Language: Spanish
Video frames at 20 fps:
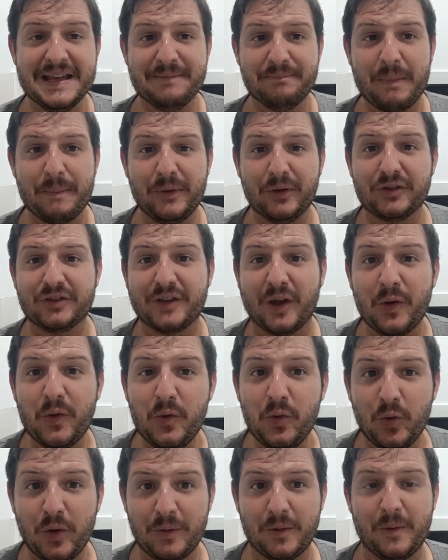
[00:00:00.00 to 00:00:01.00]
bienvenidos a un
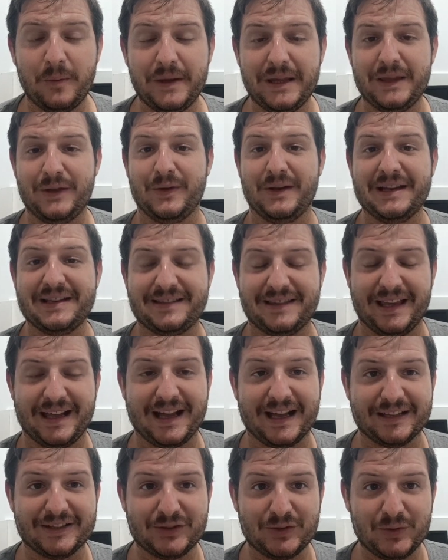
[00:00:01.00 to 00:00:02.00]
nuevo vídeo, en este
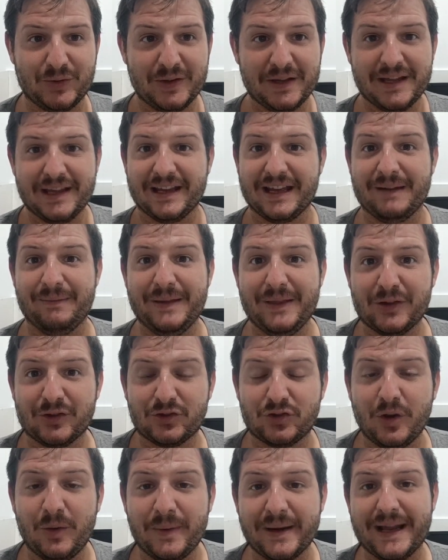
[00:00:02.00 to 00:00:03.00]
caso el vídeo
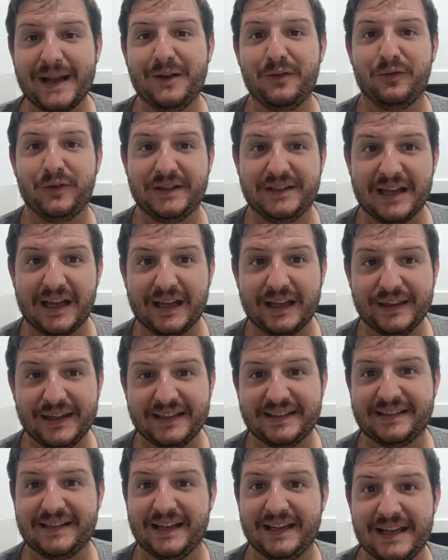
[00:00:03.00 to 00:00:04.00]
sobre el fichaje de
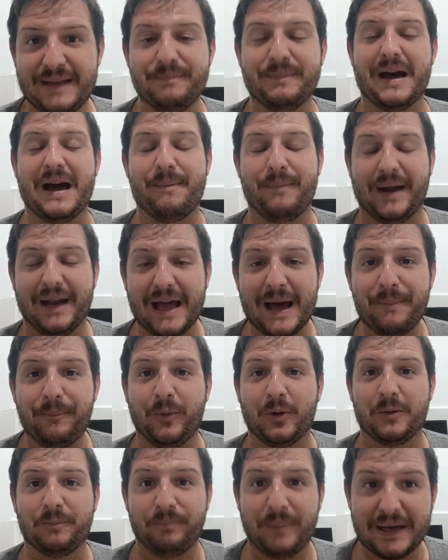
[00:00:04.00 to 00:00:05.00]
Selim Amalá
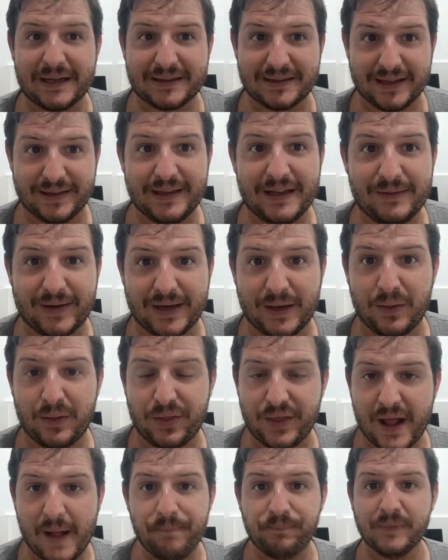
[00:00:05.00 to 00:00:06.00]
por parte del
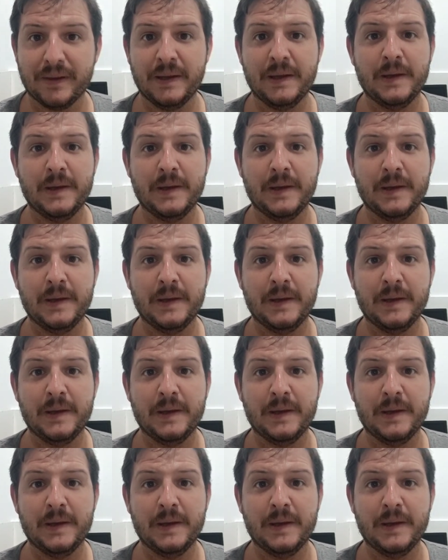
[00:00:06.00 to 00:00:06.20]
Valencia.